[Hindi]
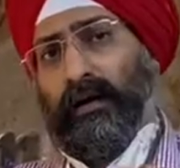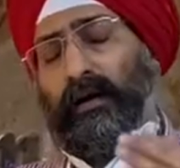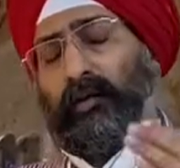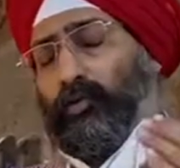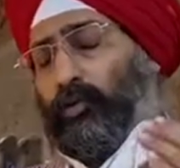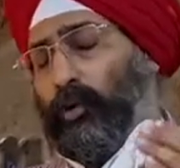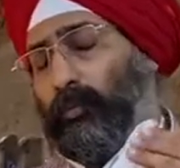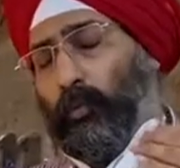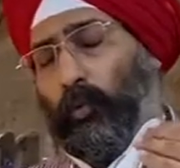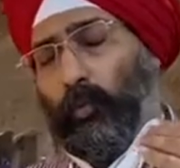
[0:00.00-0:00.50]
तो
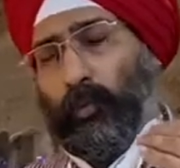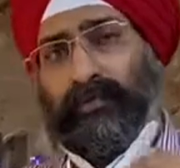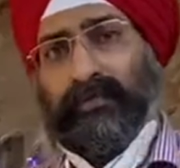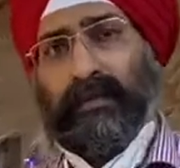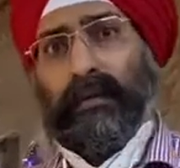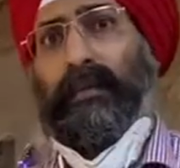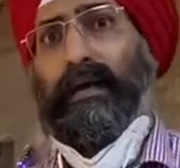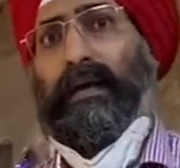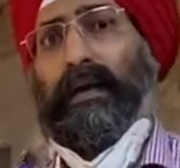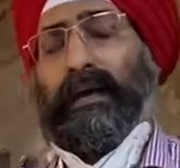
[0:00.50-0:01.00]
हम किसी
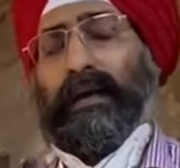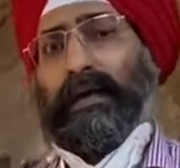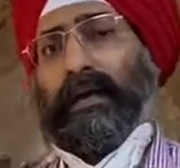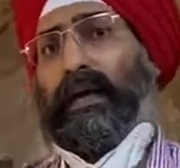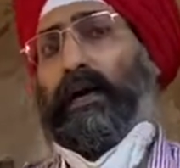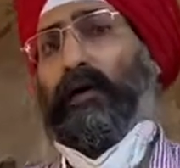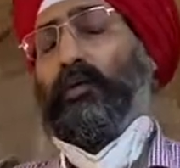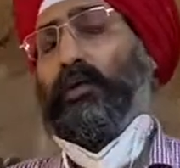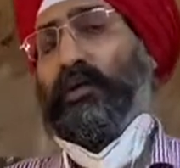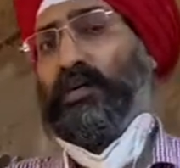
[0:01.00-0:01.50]
भी एरिया
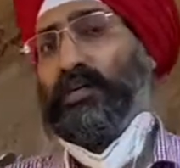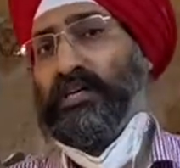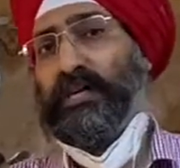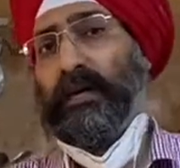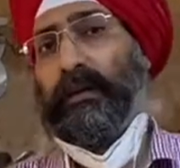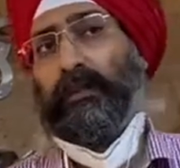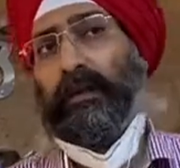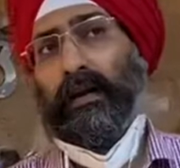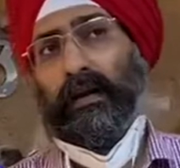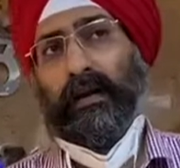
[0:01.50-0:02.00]
को
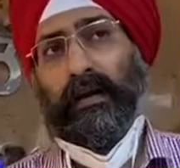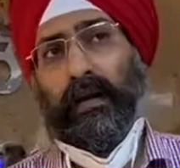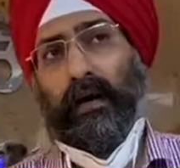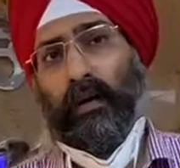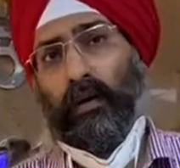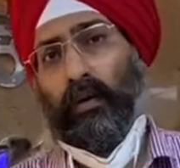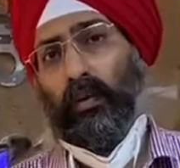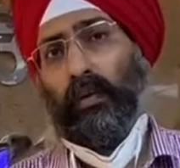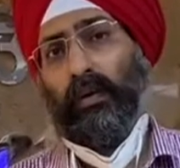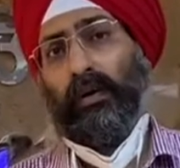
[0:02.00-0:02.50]
रीशेप करना हो